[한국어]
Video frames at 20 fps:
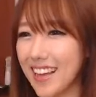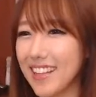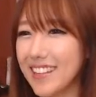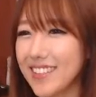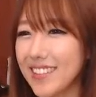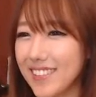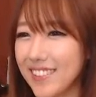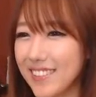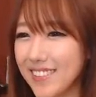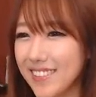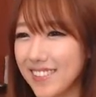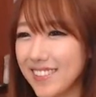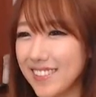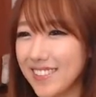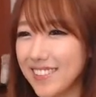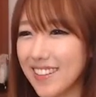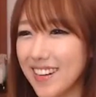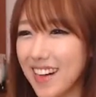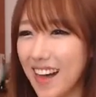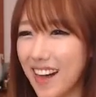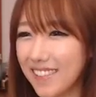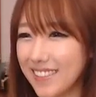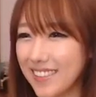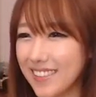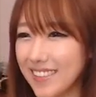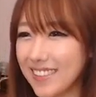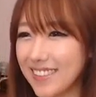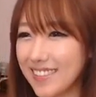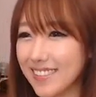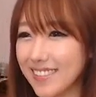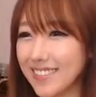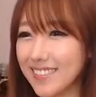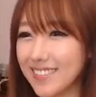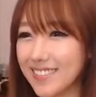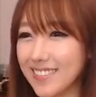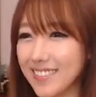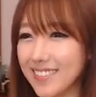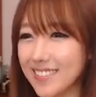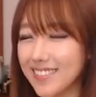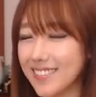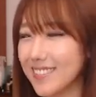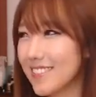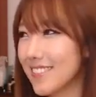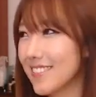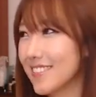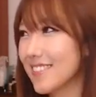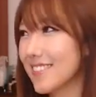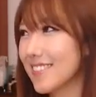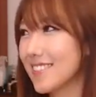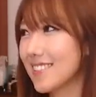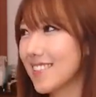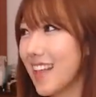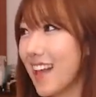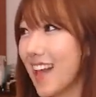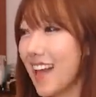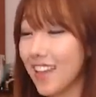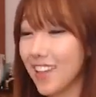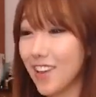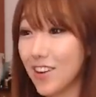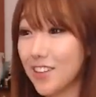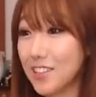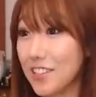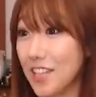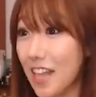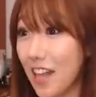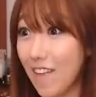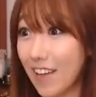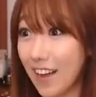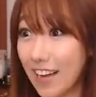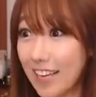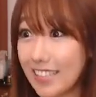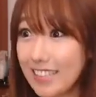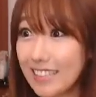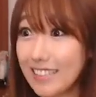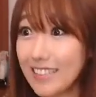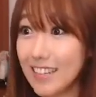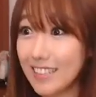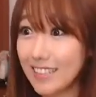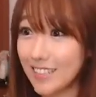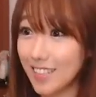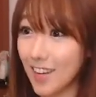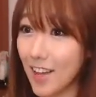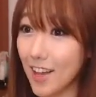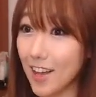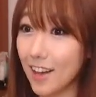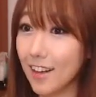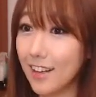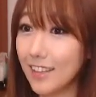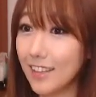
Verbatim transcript: And you? I'm good. 여기서 대화가 끝났어요.